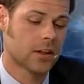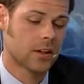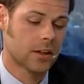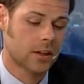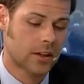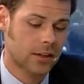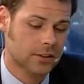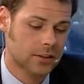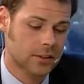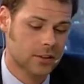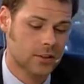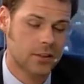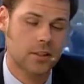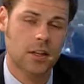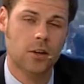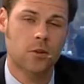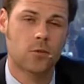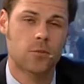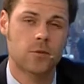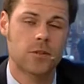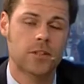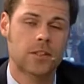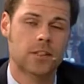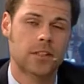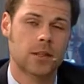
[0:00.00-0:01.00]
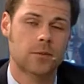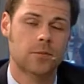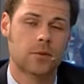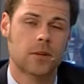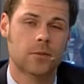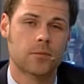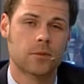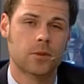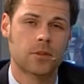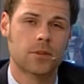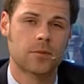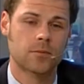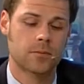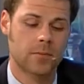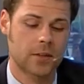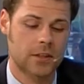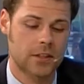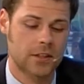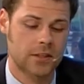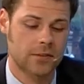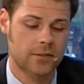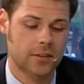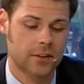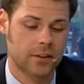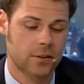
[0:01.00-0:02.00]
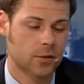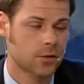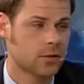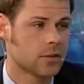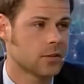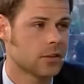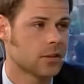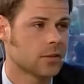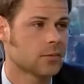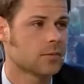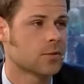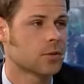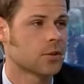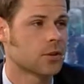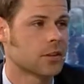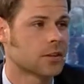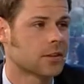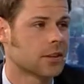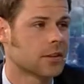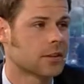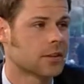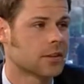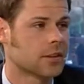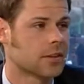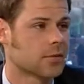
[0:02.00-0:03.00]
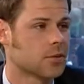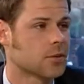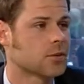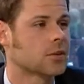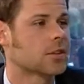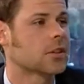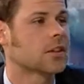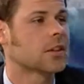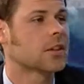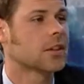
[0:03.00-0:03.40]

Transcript: Katarzyna Hubuńska była moim Państwa gościem, projektantka mody.